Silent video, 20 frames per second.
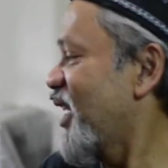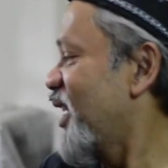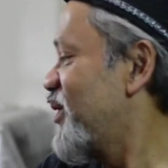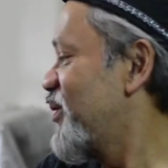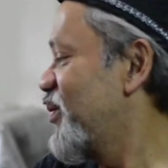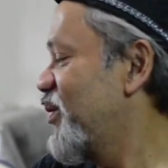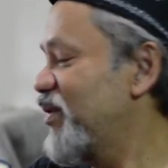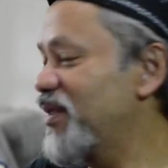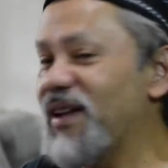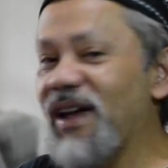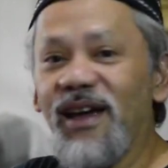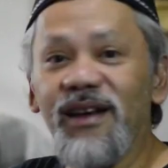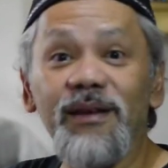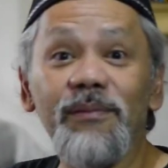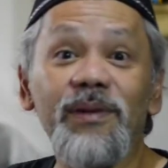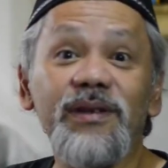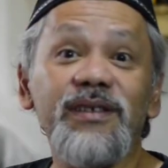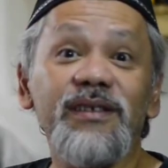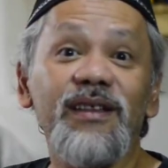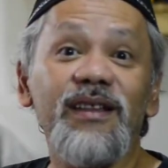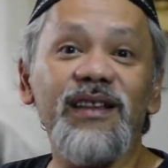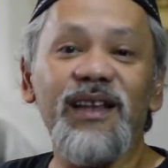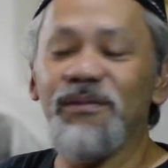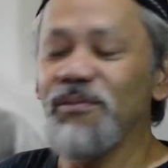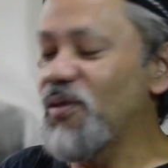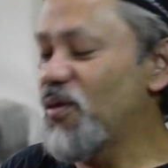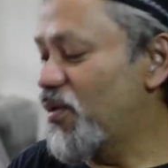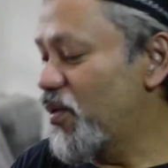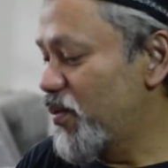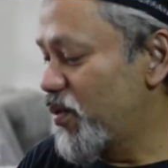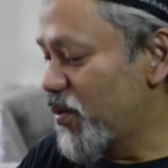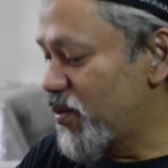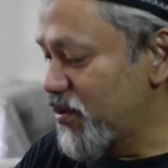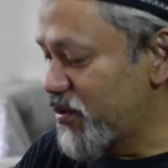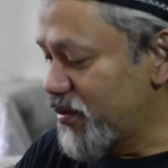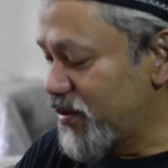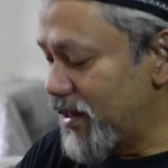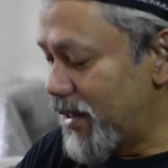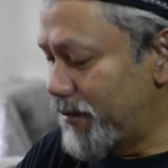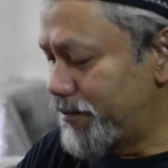saya dulu, nah ini masih tentang buku-buku
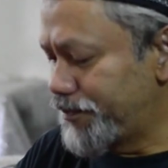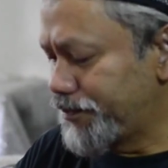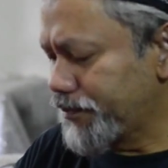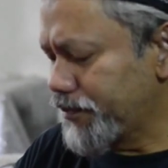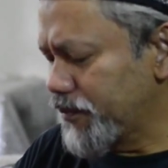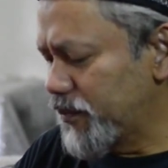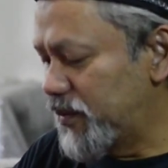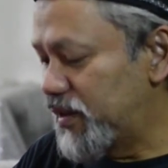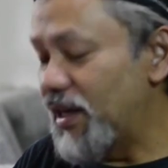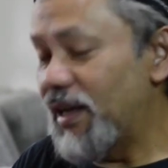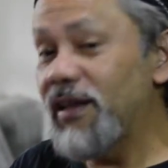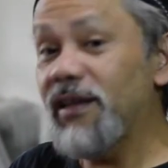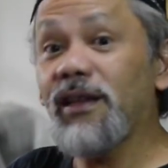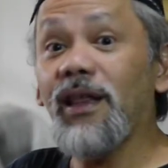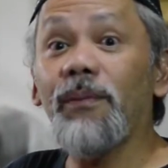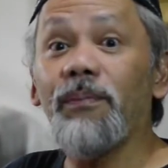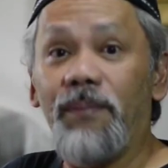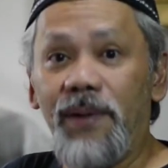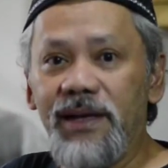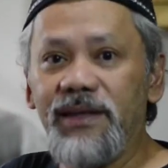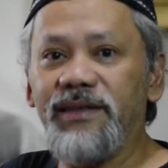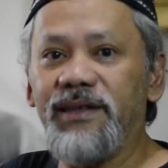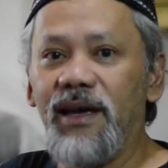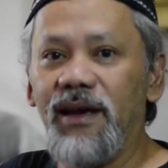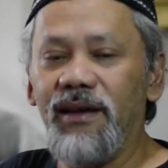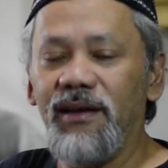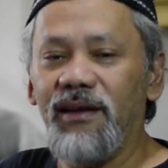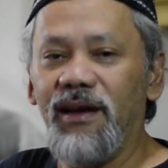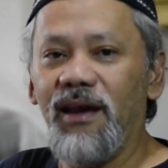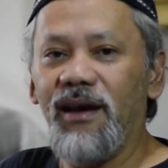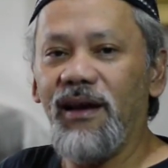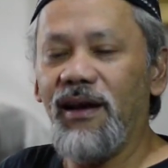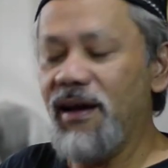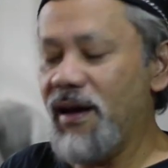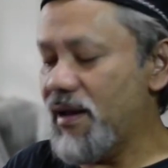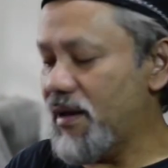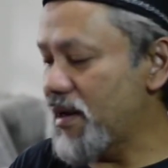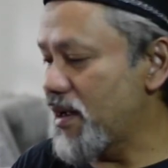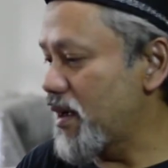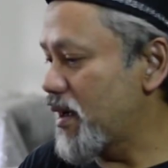juga. Jadi terpaksa
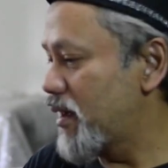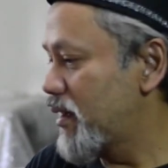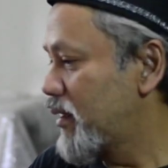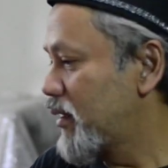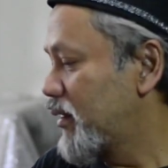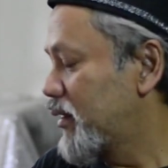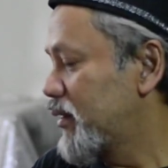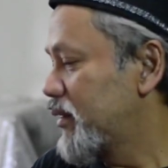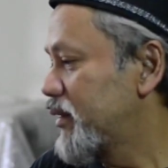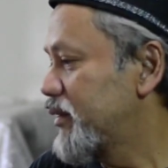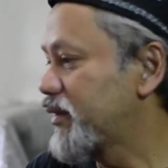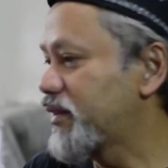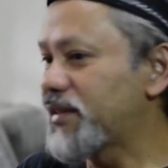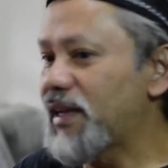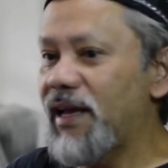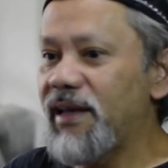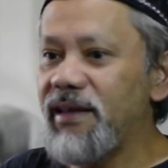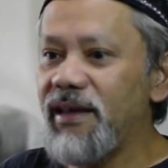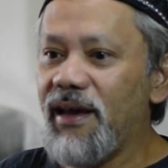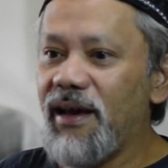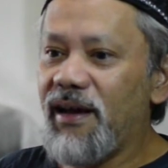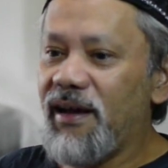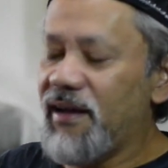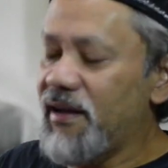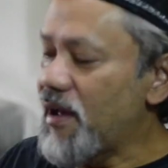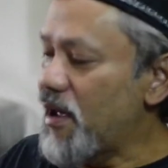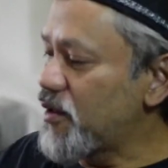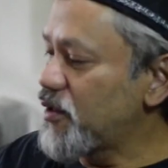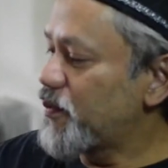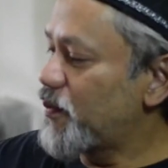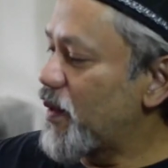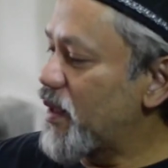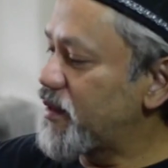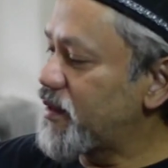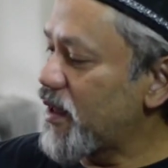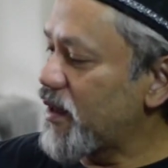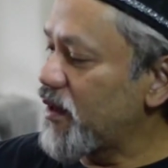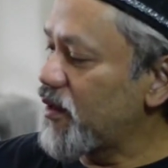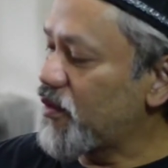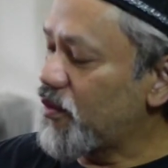gara-gara saya harus
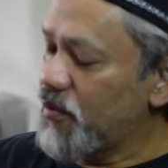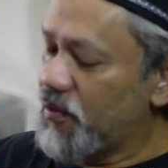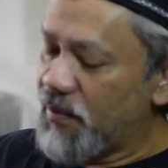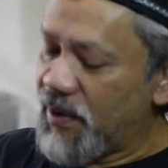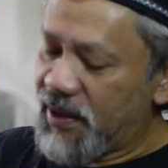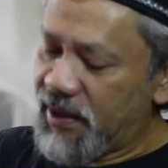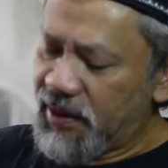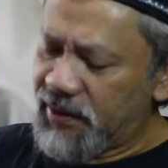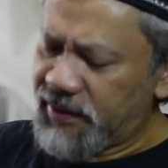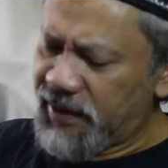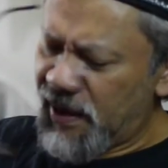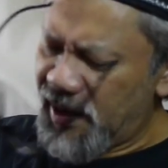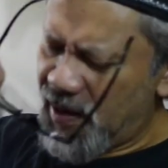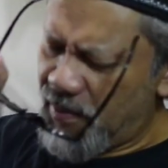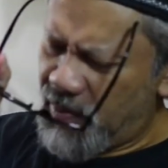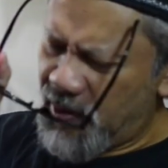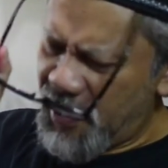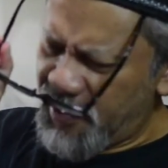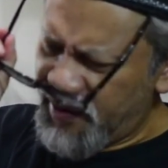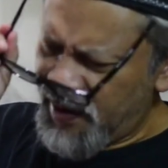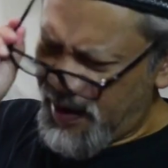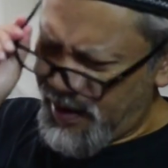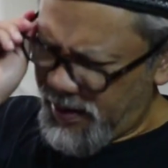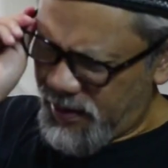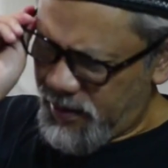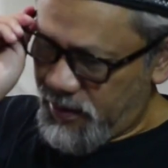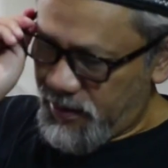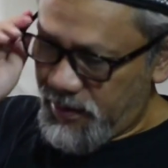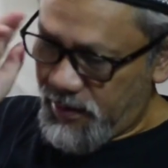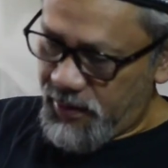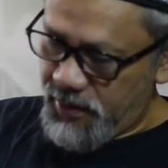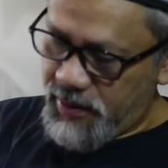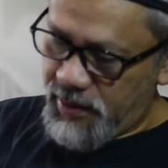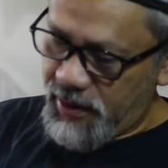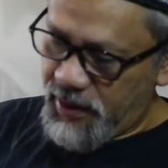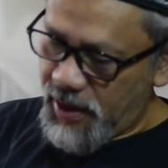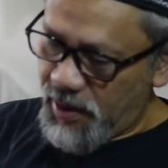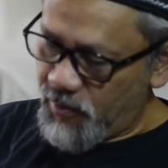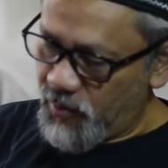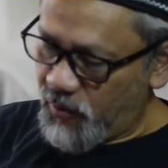belajar itu, maka saya belajar
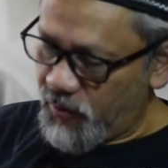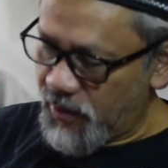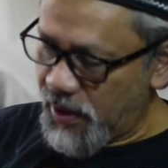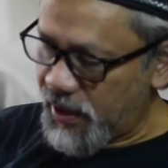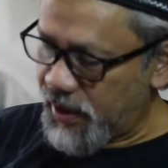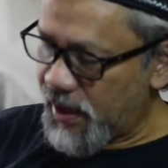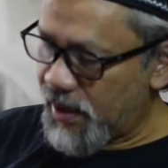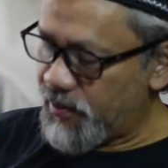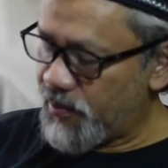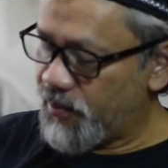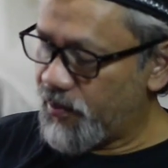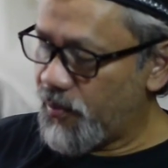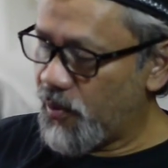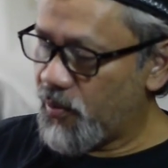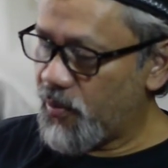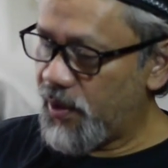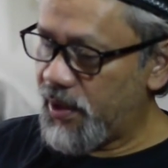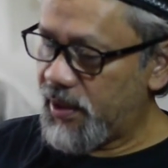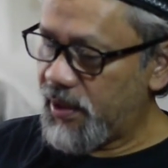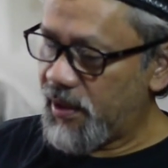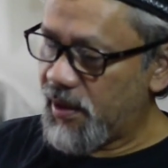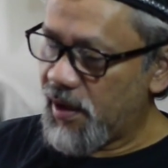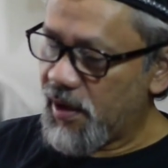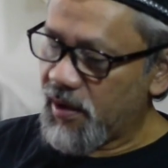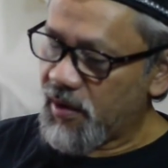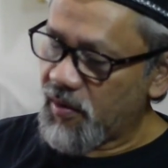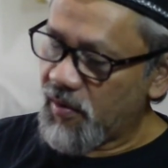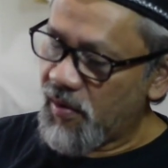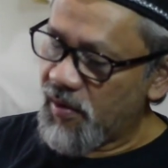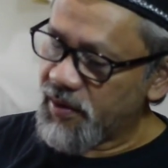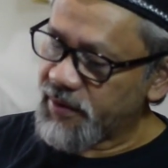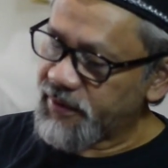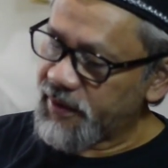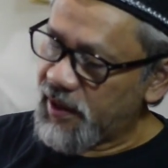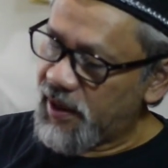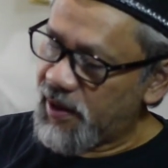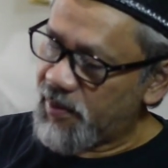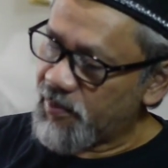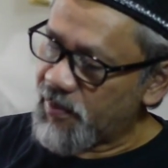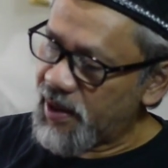dengan menggunakan buku ini, A Course
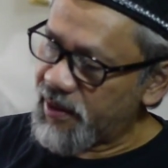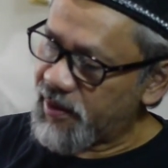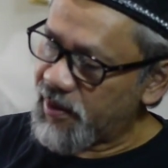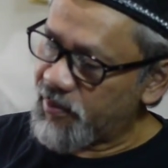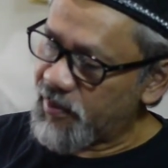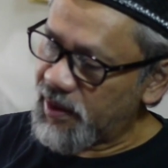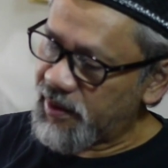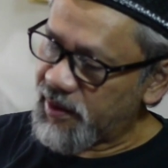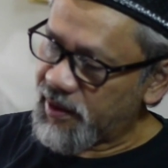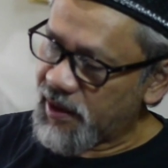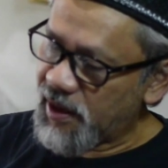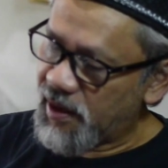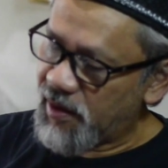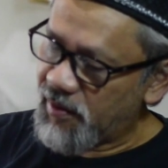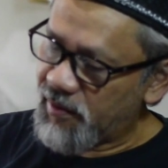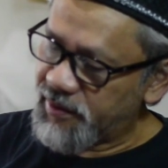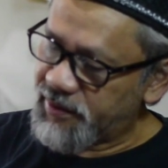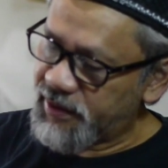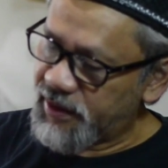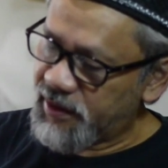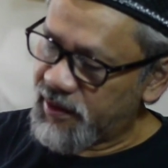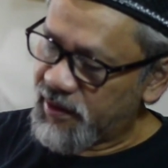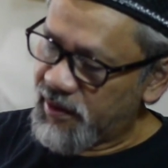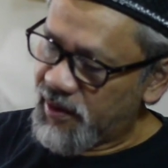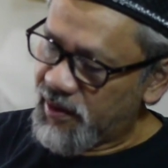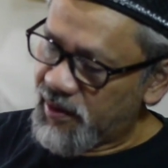in Mathematical Logic,